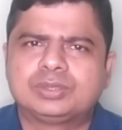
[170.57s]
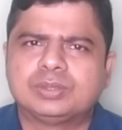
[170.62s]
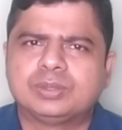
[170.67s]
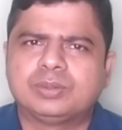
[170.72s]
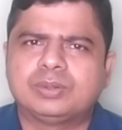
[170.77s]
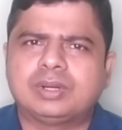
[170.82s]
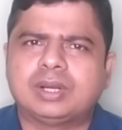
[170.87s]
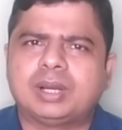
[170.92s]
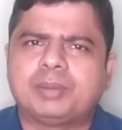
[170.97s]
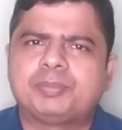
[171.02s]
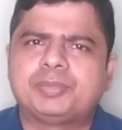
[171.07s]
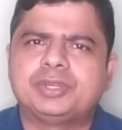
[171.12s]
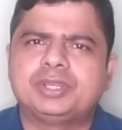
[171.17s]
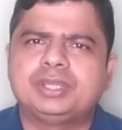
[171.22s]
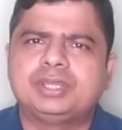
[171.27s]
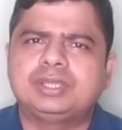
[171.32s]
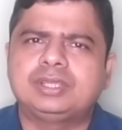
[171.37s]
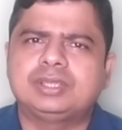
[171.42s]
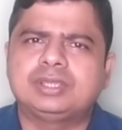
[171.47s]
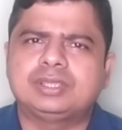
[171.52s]
তো
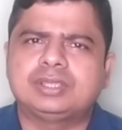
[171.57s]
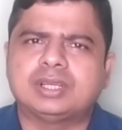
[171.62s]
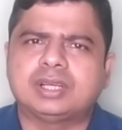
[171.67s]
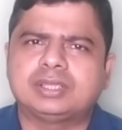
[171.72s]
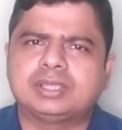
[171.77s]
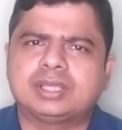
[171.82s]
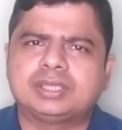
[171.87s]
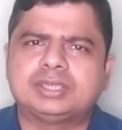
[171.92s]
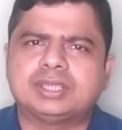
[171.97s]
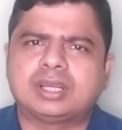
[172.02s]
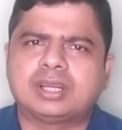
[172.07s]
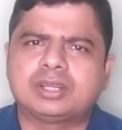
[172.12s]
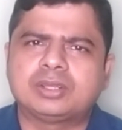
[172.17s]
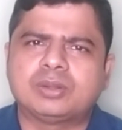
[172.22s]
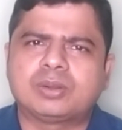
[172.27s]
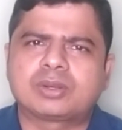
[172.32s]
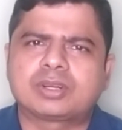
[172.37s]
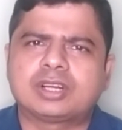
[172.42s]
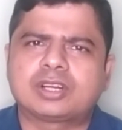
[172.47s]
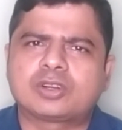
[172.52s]
আপনি যা যা জানা
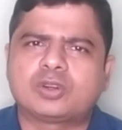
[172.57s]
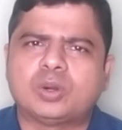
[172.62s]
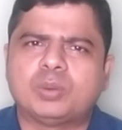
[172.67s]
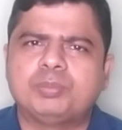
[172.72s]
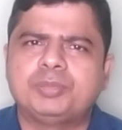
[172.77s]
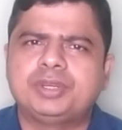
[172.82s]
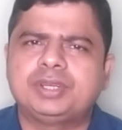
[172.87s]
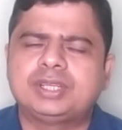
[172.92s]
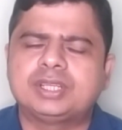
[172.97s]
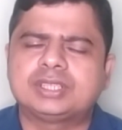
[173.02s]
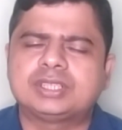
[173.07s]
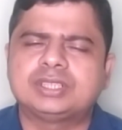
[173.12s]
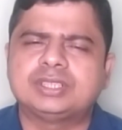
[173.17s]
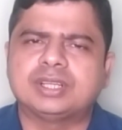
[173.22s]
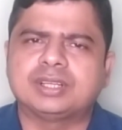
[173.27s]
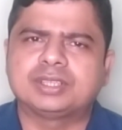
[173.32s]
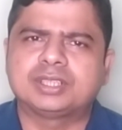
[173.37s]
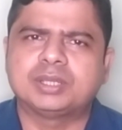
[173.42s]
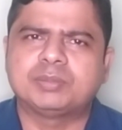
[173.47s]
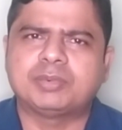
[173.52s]
দরকার কমেন্টে এসে
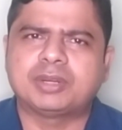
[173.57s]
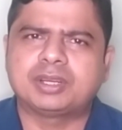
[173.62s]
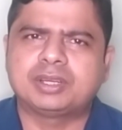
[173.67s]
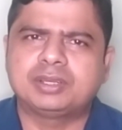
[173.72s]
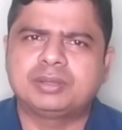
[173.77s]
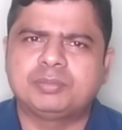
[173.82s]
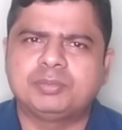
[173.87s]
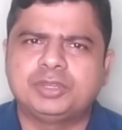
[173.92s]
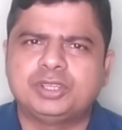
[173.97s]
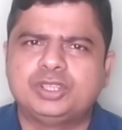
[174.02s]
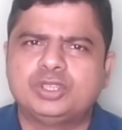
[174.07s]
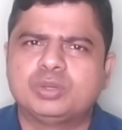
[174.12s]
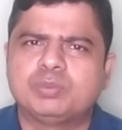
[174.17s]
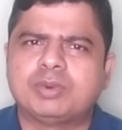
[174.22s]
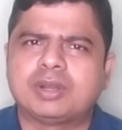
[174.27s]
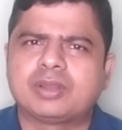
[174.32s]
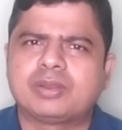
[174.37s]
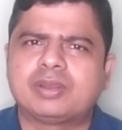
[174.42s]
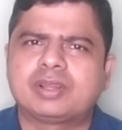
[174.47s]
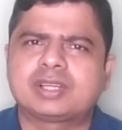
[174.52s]
জানতে পারেন ভিডিও
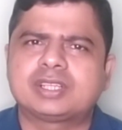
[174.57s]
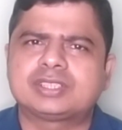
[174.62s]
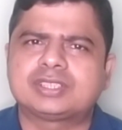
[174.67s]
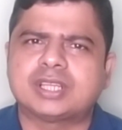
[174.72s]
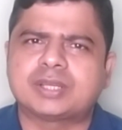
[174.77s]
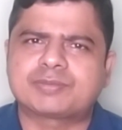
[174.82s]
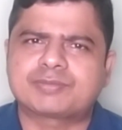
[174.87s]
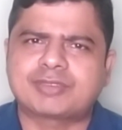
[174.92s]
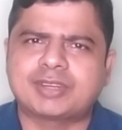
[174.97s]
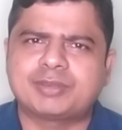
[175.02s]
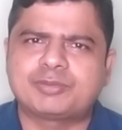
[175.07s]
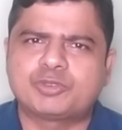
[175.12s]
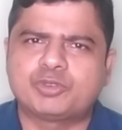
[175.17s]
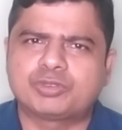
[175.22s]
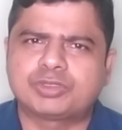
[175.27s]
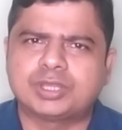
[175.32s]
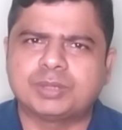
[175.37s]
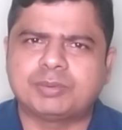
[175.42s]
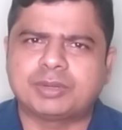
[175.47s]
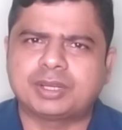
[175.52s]
ভালো লাগলে সাবস্ক্রাইব
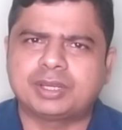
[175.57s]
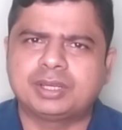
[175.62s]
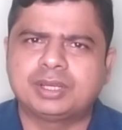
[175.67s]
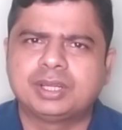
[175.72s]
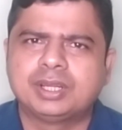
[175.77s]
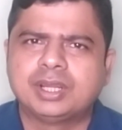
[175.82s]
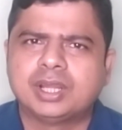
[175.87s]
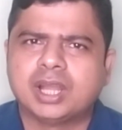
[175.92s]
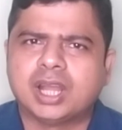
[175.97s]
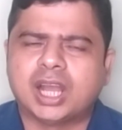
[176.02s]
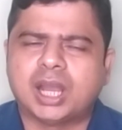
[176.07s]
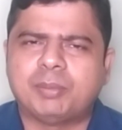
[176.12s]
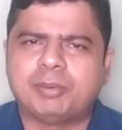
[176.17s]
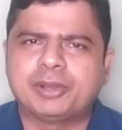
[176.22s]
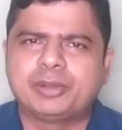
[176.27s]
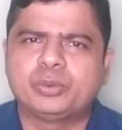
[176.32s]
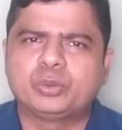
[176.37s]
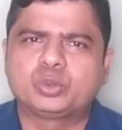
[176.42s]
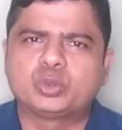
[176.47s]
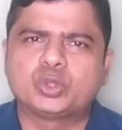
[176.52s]
করতে পারেন
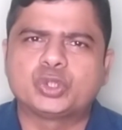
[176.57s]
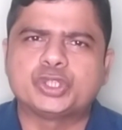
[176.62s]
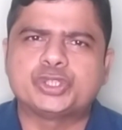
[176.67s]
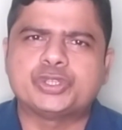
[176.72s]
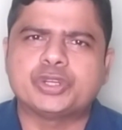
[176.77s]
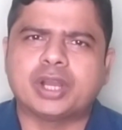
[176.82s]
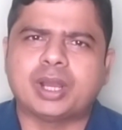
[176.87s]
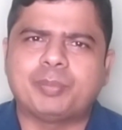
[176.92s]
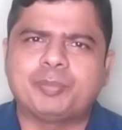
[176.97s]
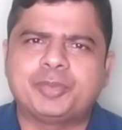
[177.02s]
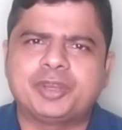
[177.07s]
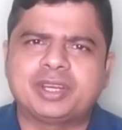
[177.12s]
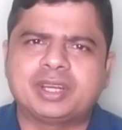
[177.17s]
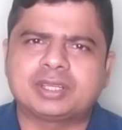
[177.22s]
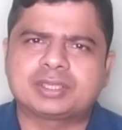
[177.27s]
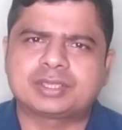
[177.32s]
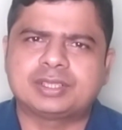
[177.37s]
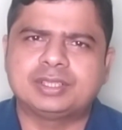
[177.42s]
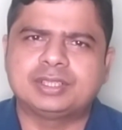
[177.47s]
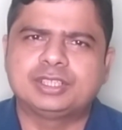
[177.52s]
আবার নতুন কিছু আপডেট
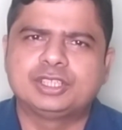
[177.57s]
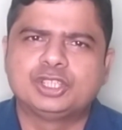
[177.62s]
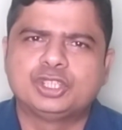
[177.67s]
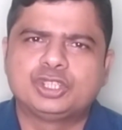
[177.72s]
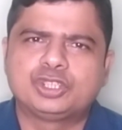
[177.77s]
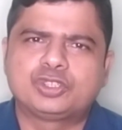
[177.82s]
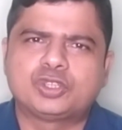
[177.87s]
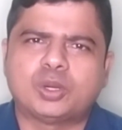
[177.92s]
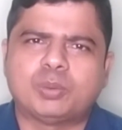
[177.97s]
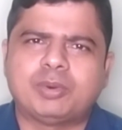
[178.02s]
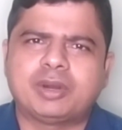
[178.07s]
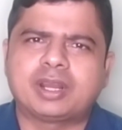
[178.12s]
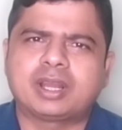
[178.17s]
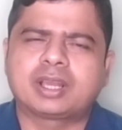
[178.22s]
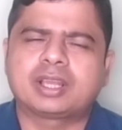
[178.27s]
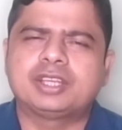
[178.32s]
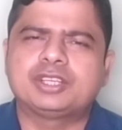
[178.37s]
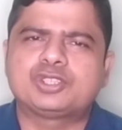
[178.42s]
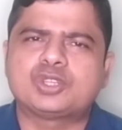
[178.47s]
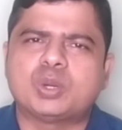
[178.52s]
আসলে সবার
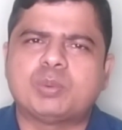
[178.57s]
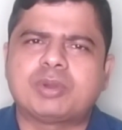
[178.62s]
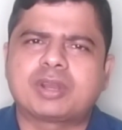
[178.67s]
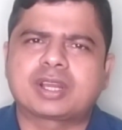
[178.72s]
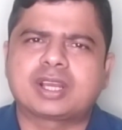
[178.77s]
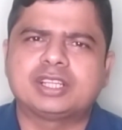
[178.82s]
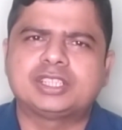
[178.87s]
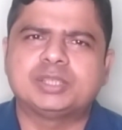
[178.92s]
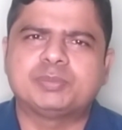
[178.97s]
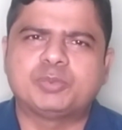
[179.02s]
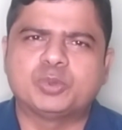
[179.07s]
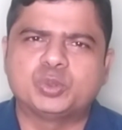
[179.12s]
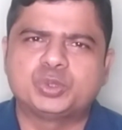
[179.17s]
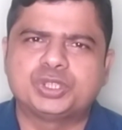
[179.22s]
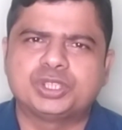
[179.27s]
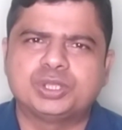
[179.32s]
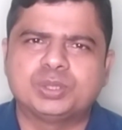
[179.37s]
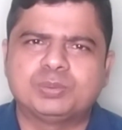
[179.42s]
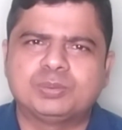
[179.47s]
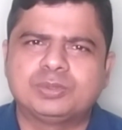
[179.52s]
আগে সবার কাছে
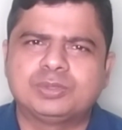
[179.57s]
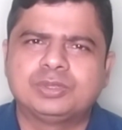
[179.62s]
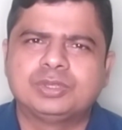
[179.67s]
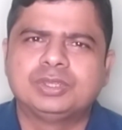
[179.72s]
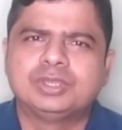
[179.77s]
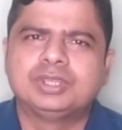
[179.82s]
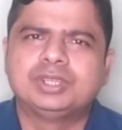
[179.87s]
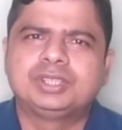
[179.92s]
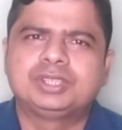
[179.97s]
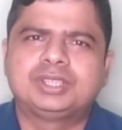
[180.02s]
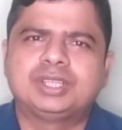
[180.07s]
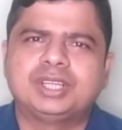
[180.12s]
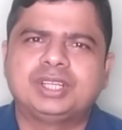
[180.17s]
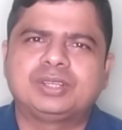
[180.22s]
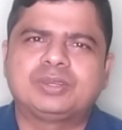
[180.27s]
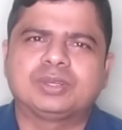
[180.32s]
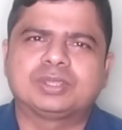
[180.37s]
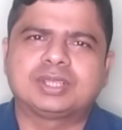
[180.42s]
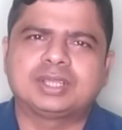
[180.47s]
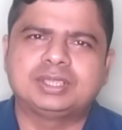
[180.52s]
পৌঁছে দেবো
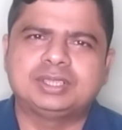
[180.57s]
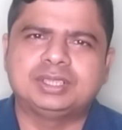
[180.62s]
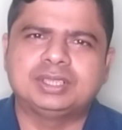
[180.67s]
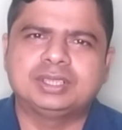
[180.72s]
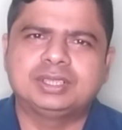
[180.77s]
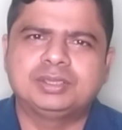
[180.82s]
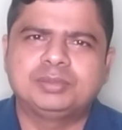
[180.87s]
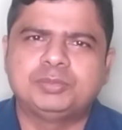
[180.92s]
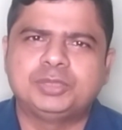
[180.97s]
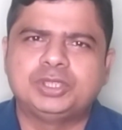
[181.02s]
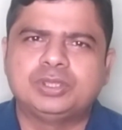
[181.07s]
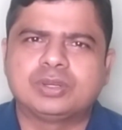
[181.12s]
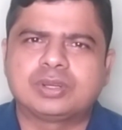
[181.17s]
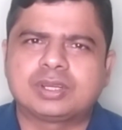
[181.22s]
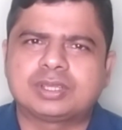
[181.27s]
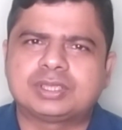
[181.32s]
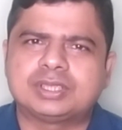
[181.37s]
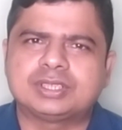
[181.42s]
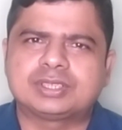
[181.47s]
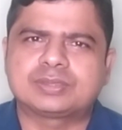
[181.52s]
সেই কথা দিয়ে
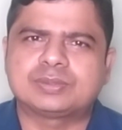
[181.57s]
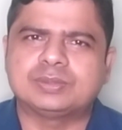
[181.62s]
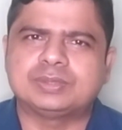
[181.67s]
ভিডিওটা শেষ